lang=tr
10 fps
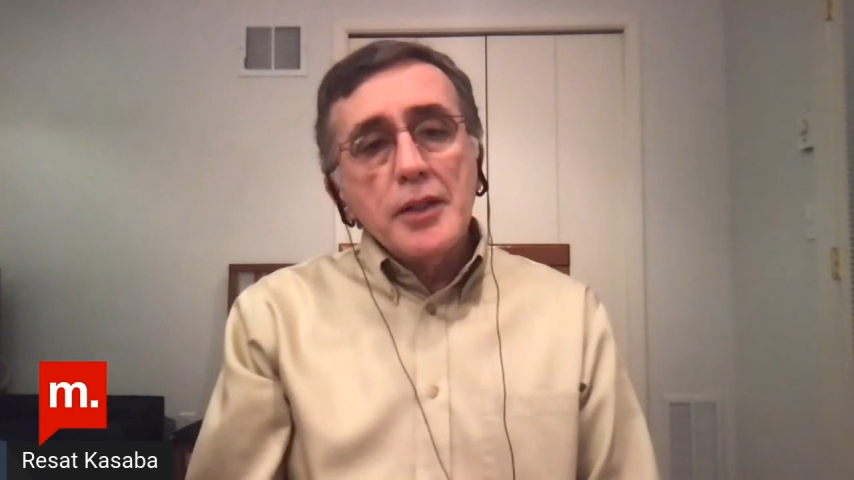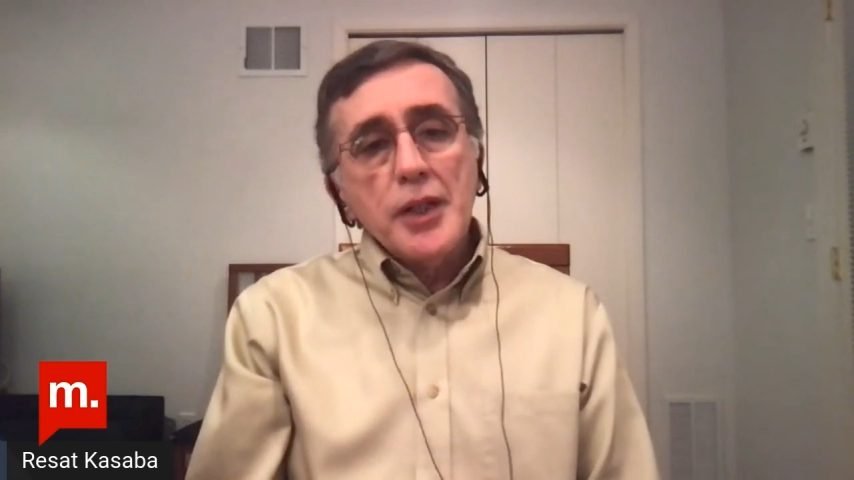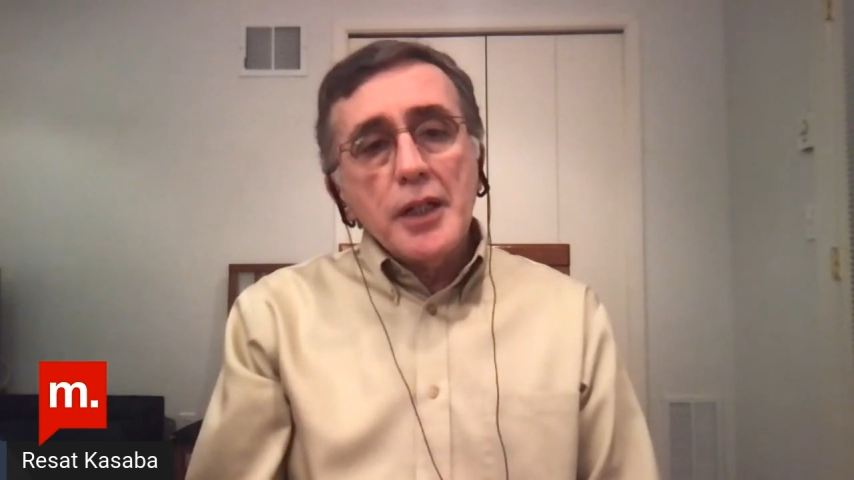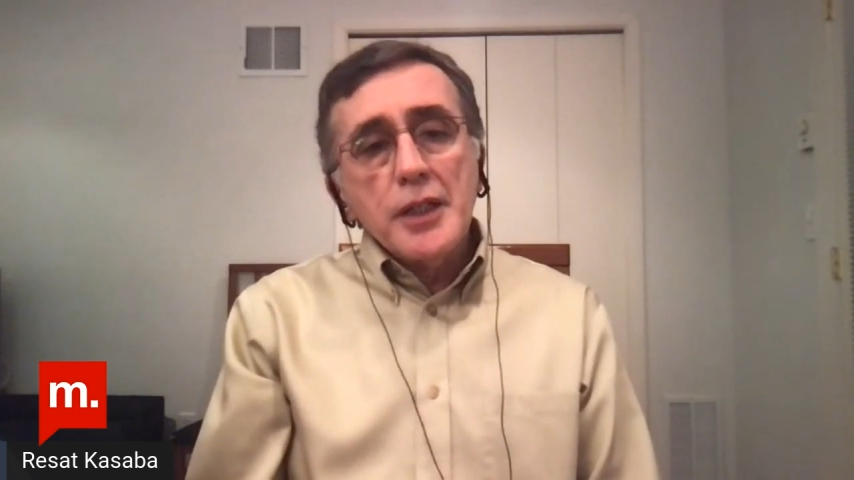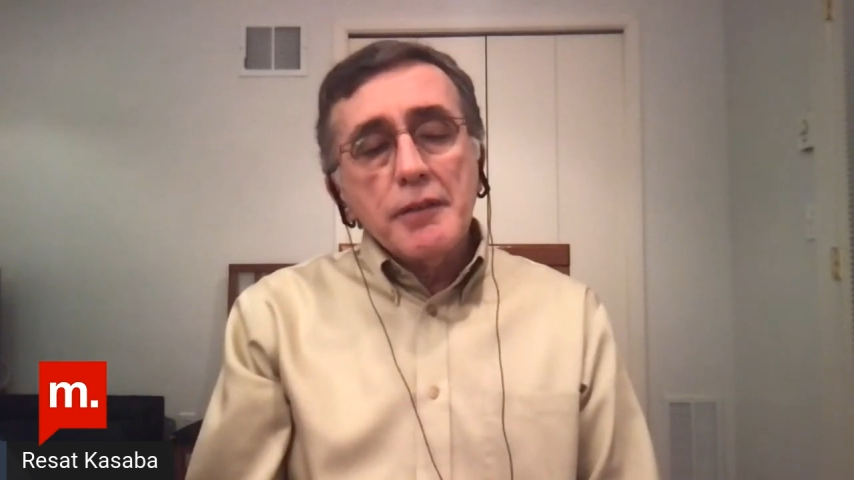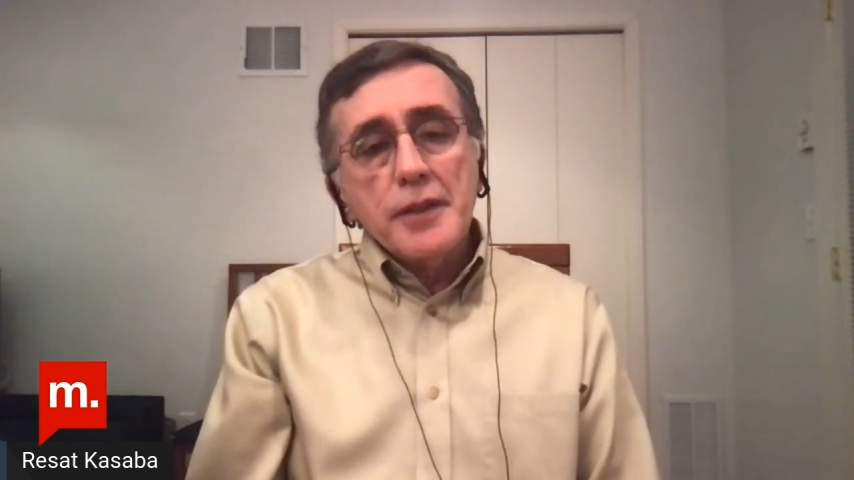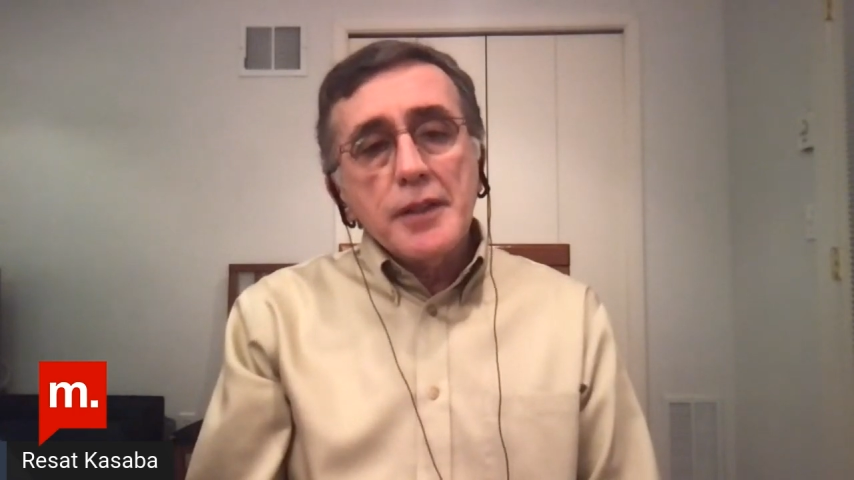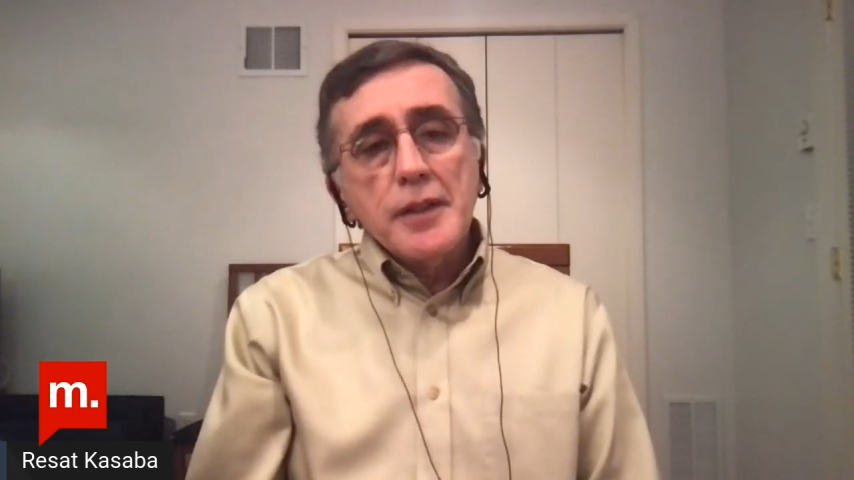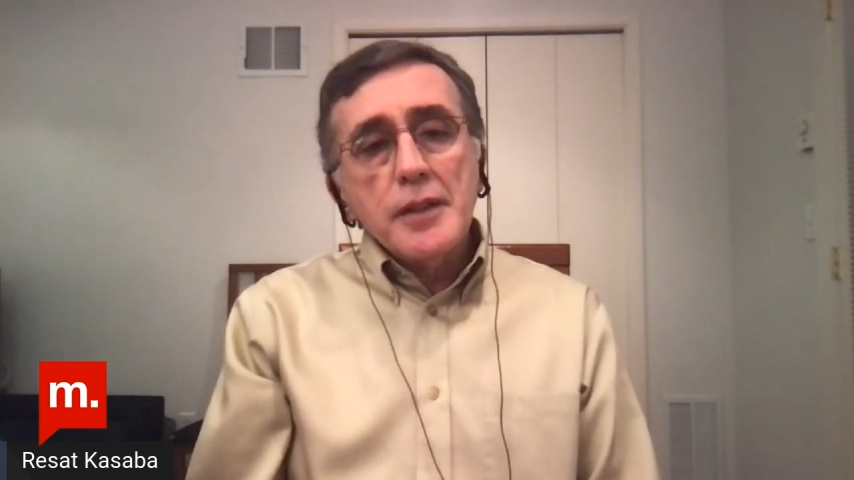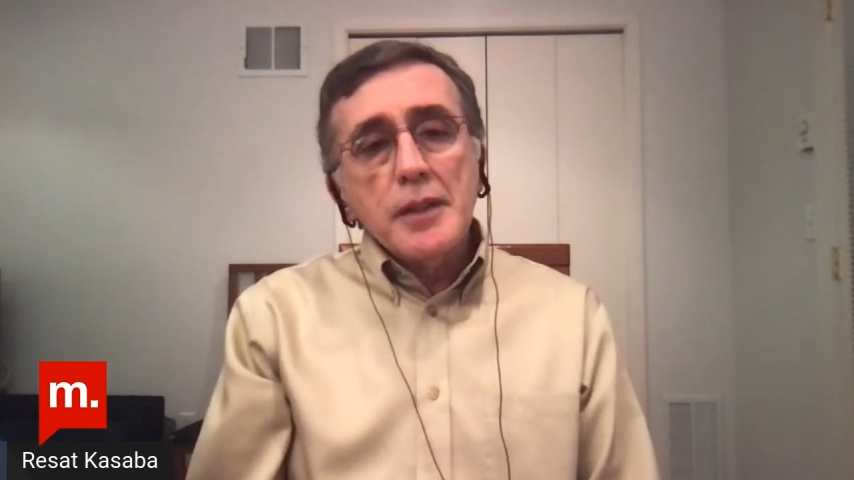
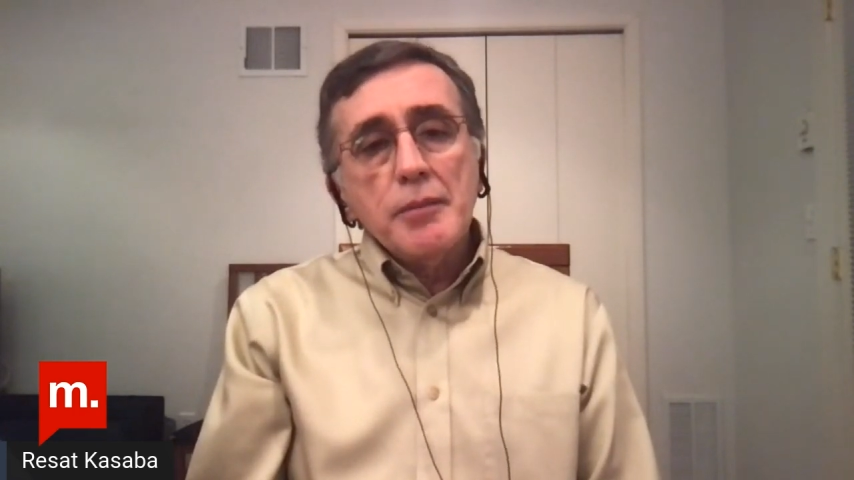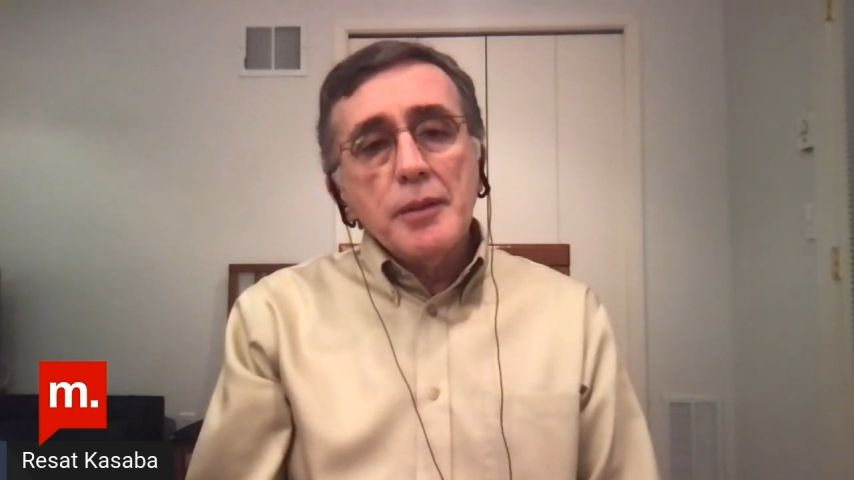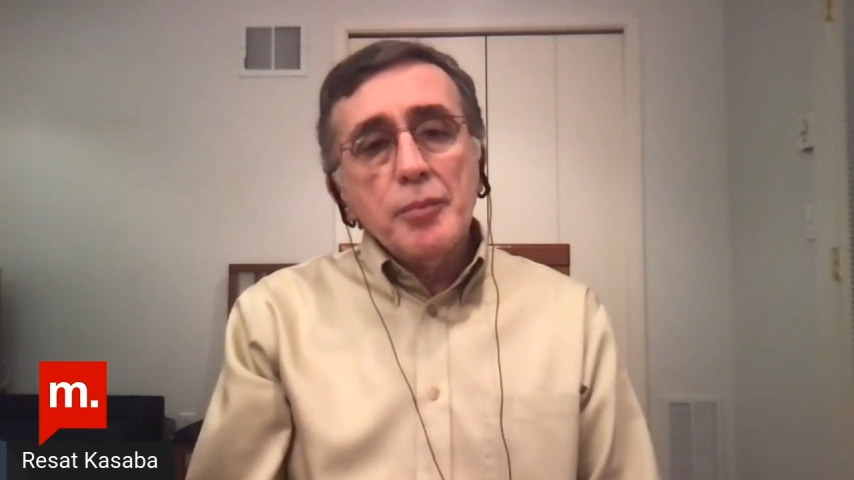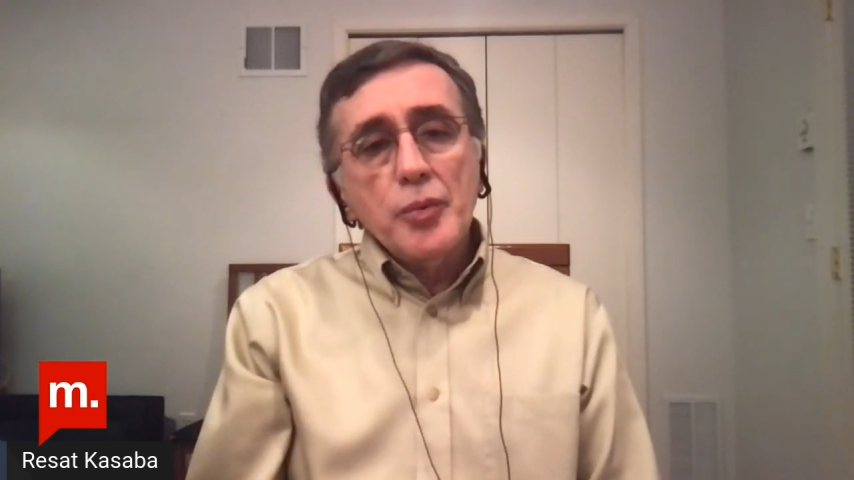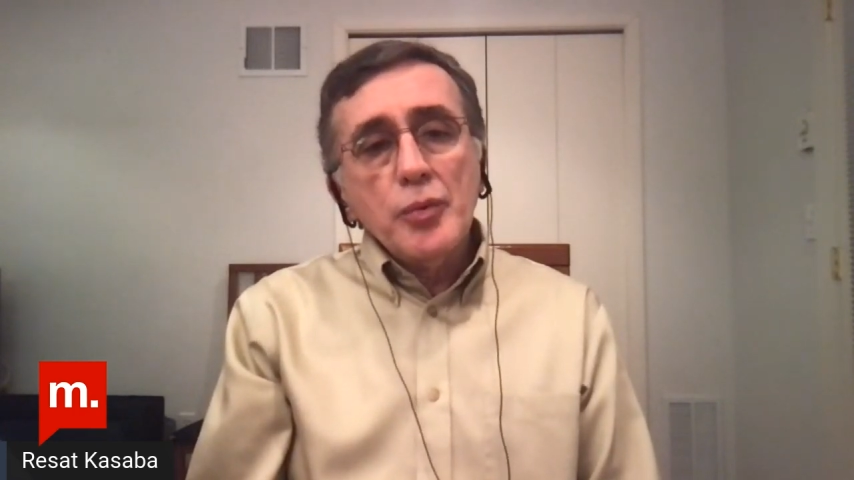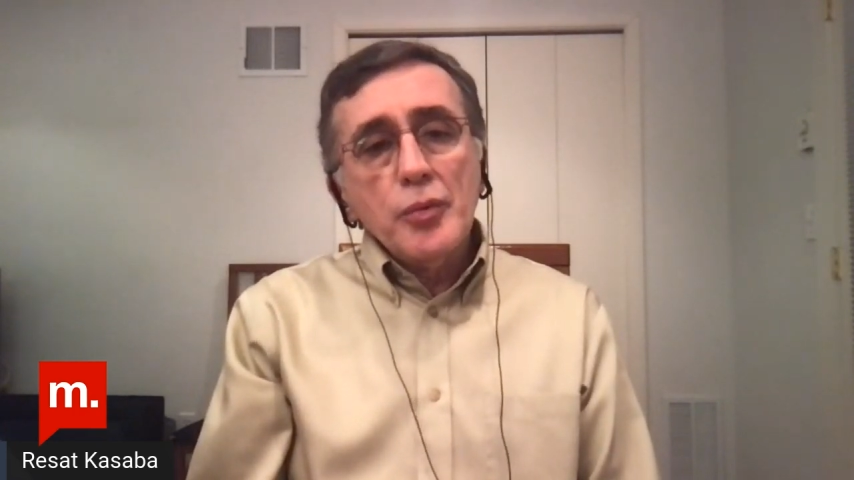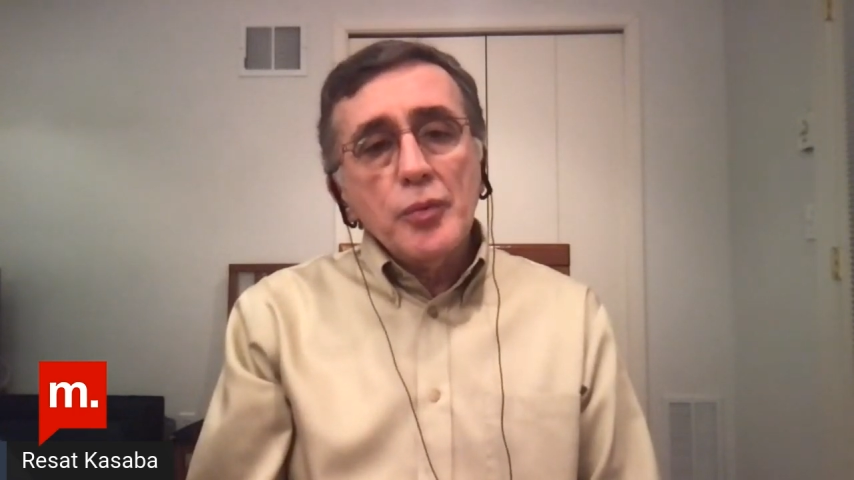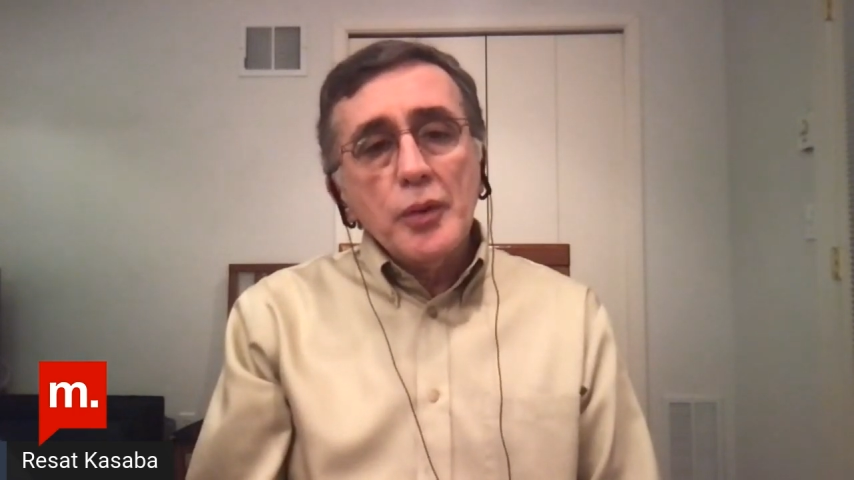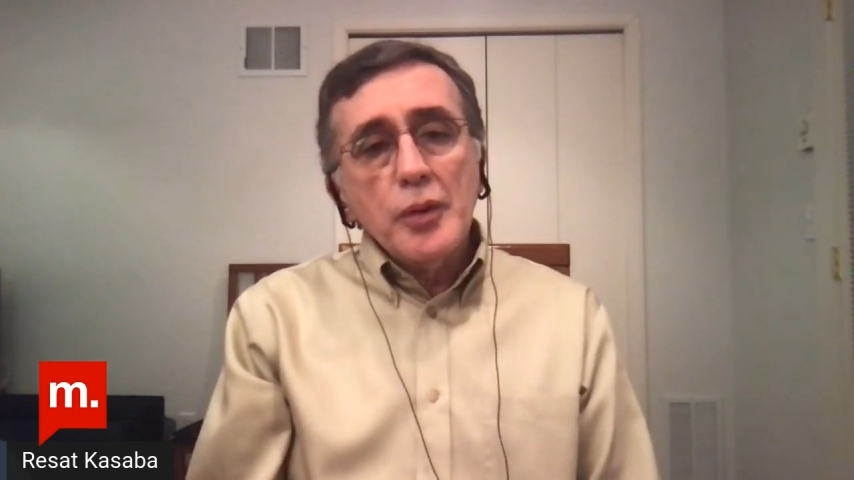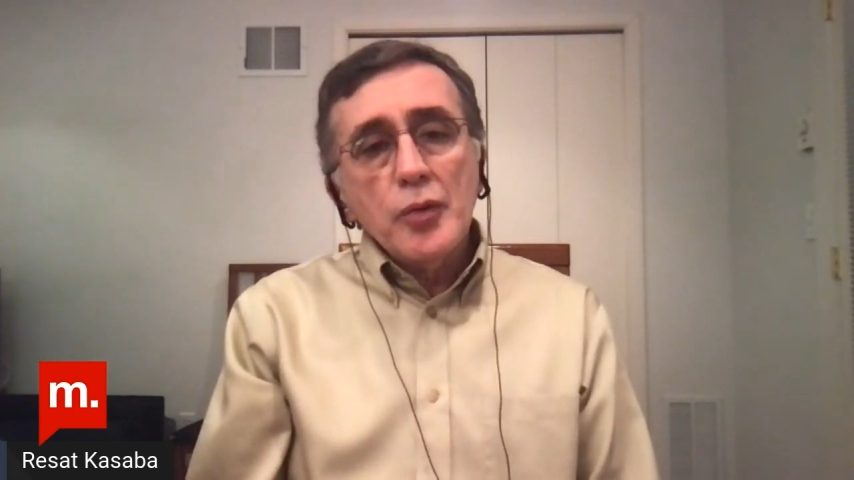çerçevesinde tabii
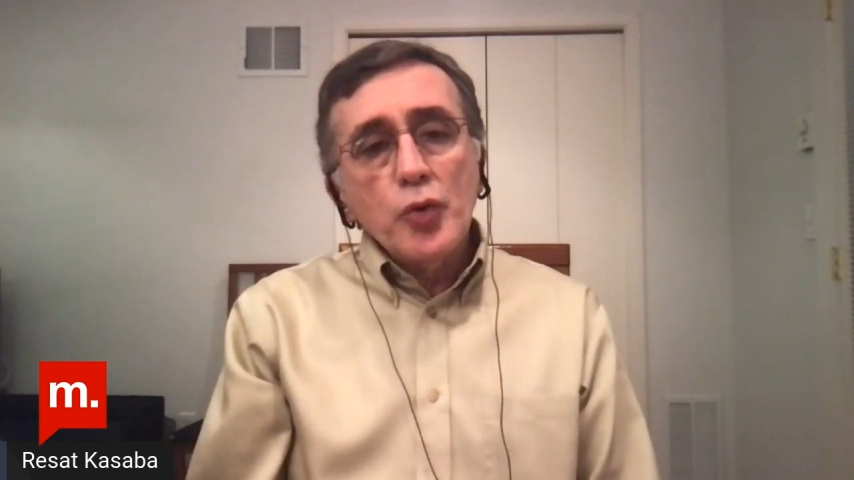bu e,